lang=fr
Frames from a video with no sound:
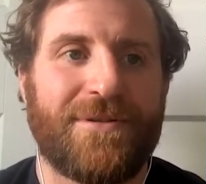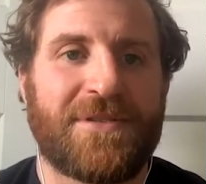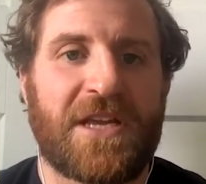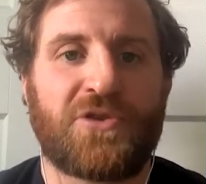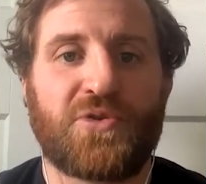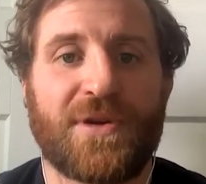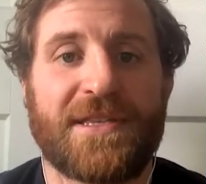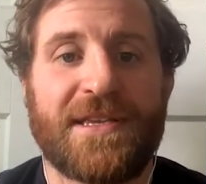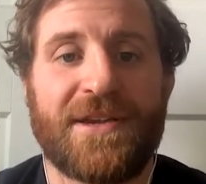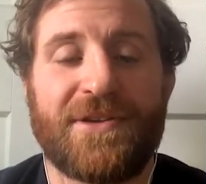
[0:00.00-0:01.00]
ça a toujours
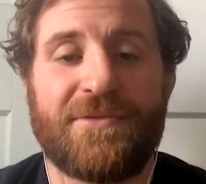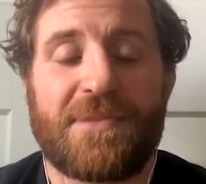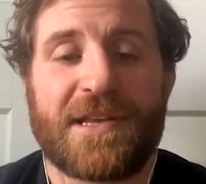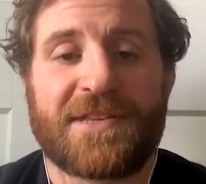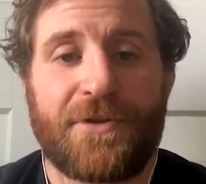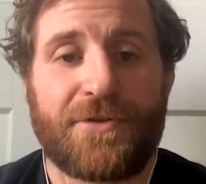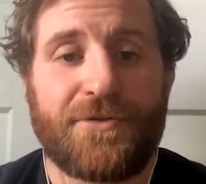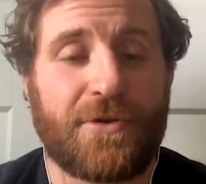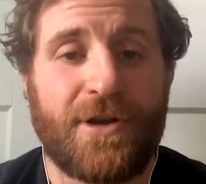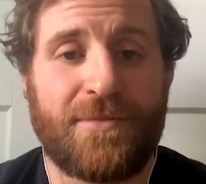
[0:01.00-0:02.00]
été une place forte
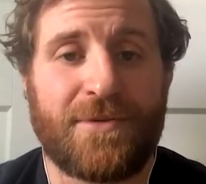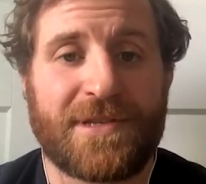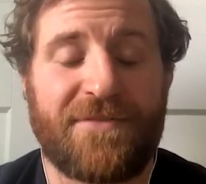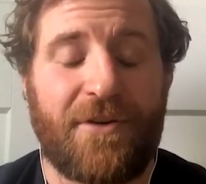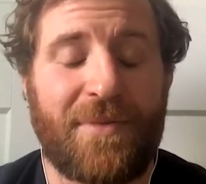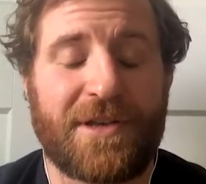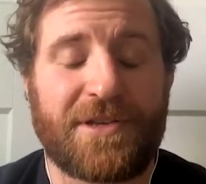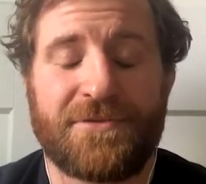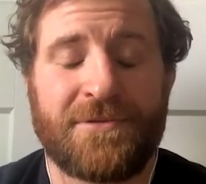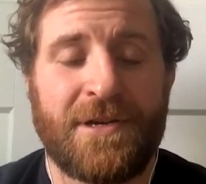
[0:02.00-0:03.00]
du club, sa
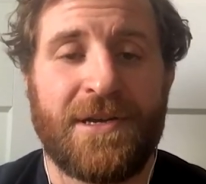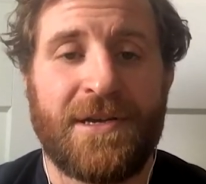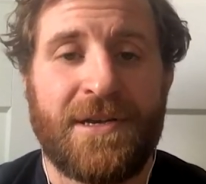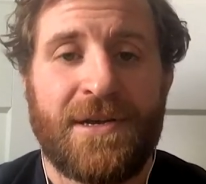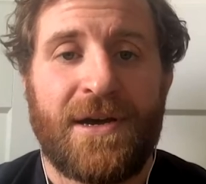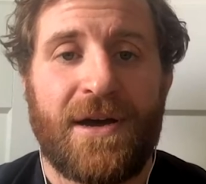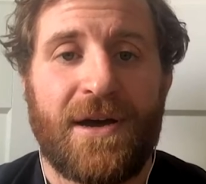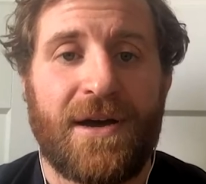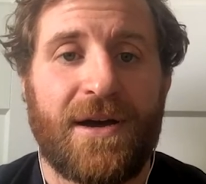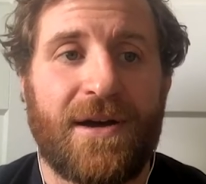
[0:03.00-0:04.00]
formation.
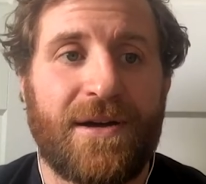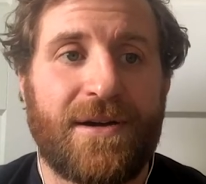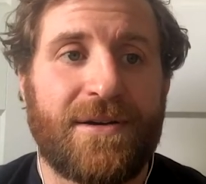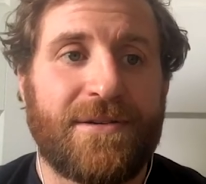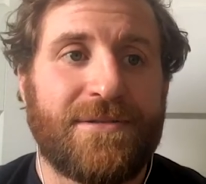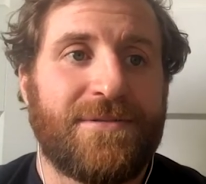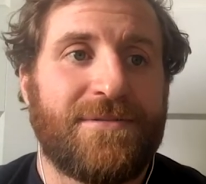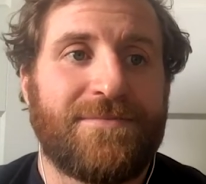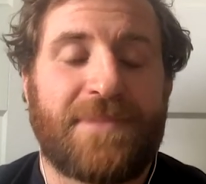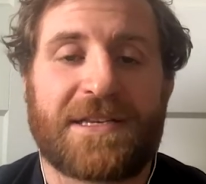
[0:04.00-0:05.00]

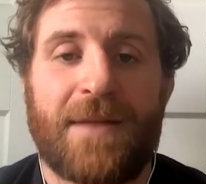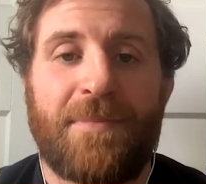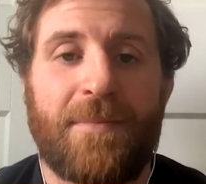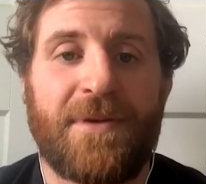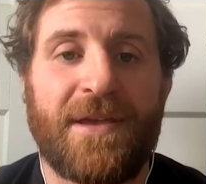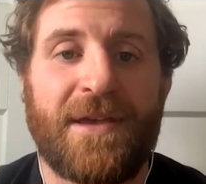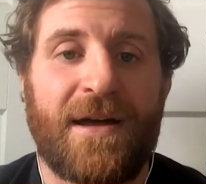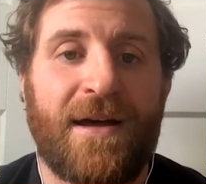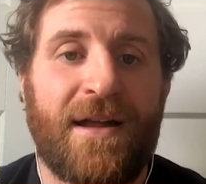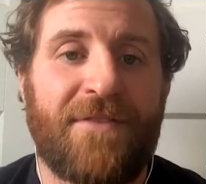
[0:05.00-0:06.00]
Pascal Papé
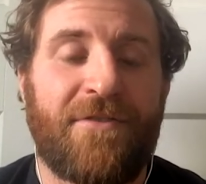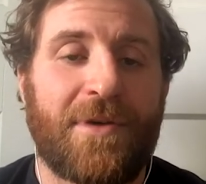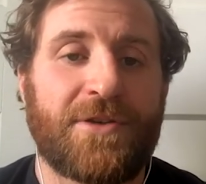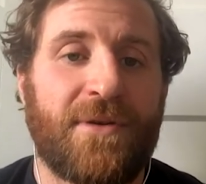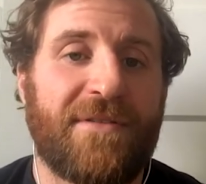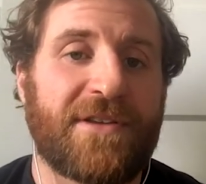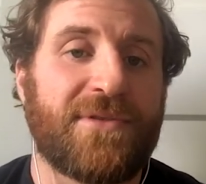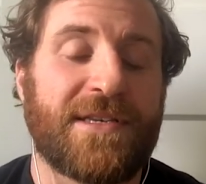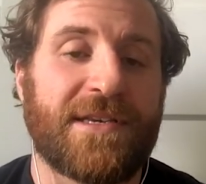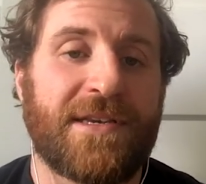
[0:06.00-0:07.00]
à, la formation avec
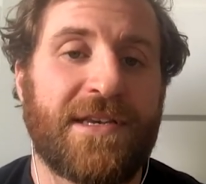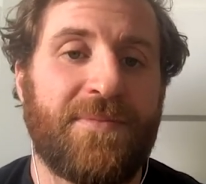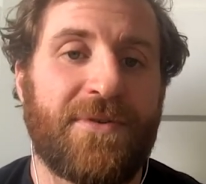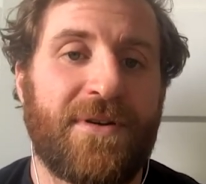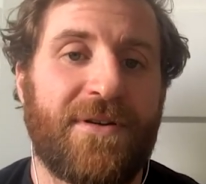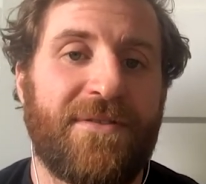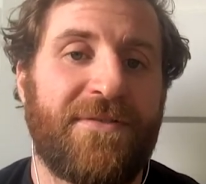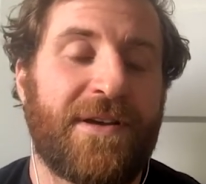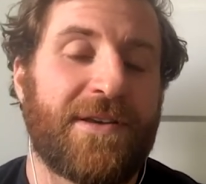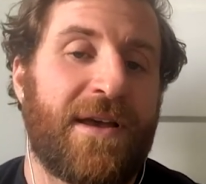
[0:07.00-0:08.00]
toutes ses équipes
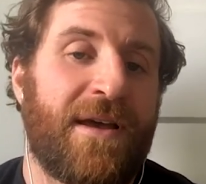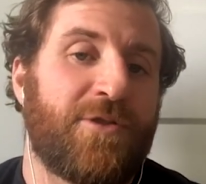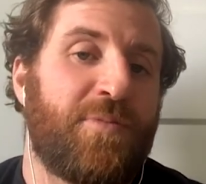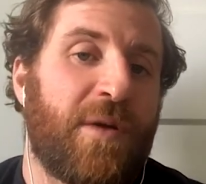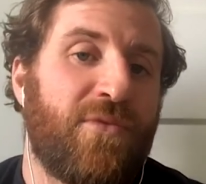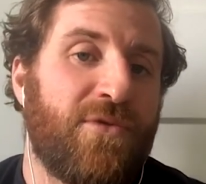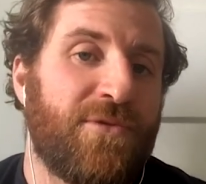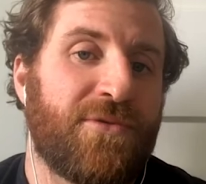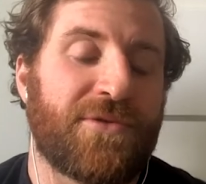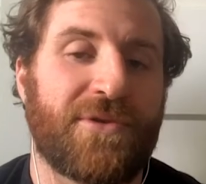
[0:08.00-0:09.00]
fait un, super
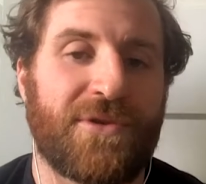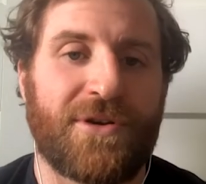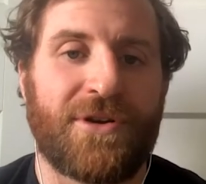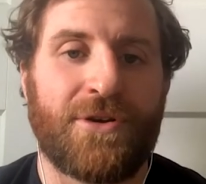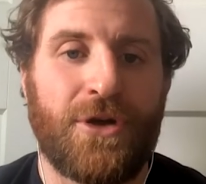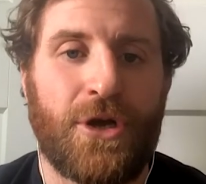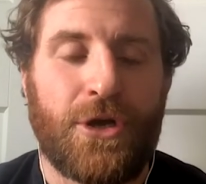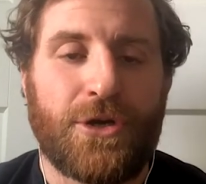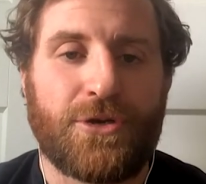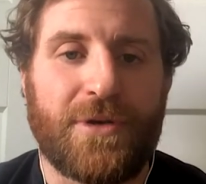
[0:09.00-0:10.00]
boulot. Donc je
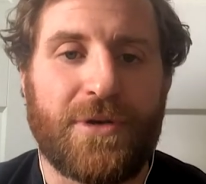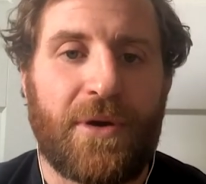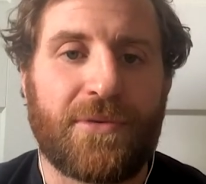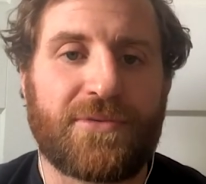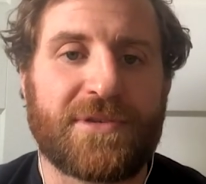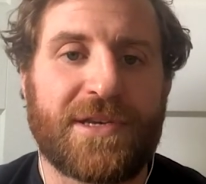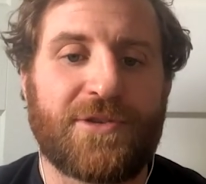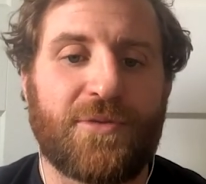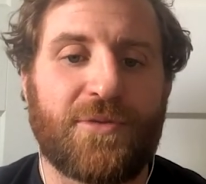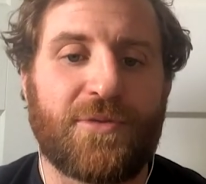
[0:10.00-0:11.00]
suis hyper
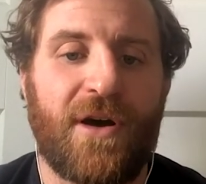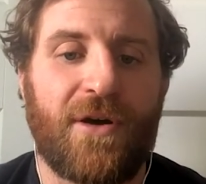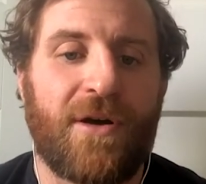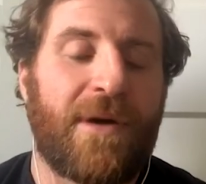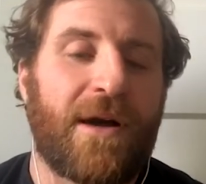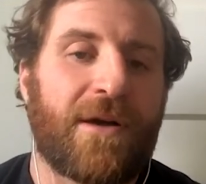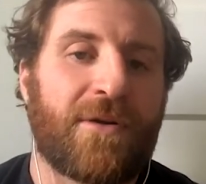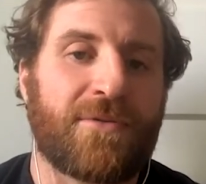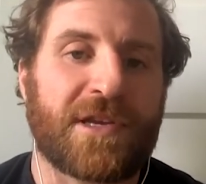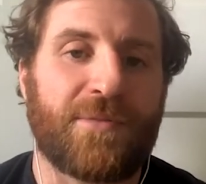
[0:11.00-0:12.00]
enthousiaste de pouvoir
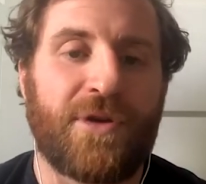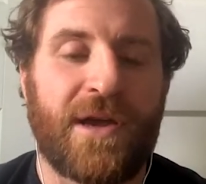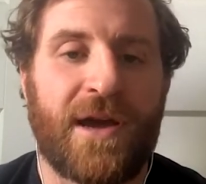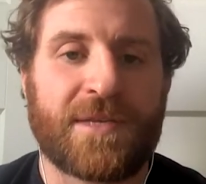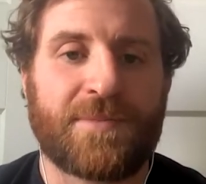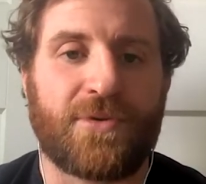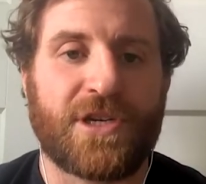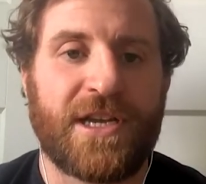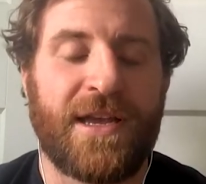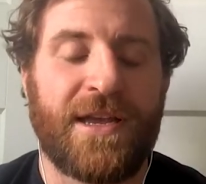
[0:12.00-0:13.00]
bah, contribuer à ce
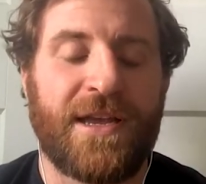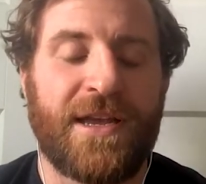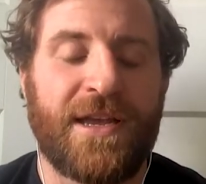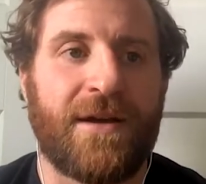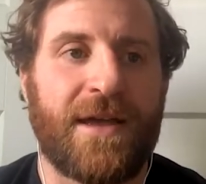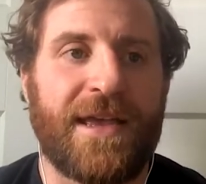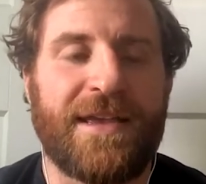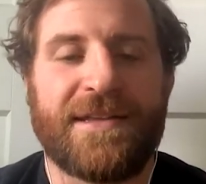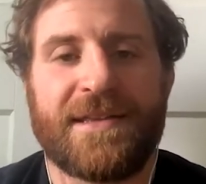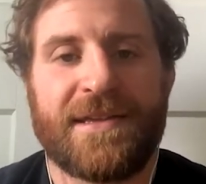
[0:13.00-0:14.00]
projet et,
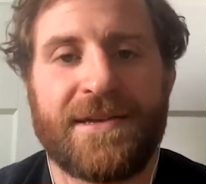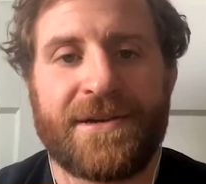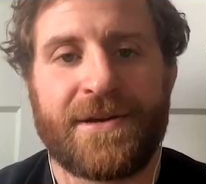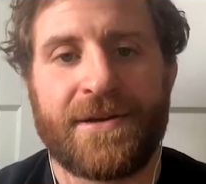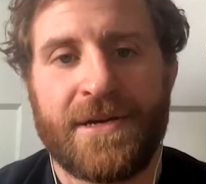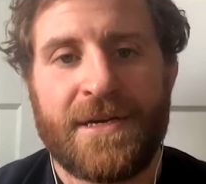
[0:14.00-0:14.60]
et aider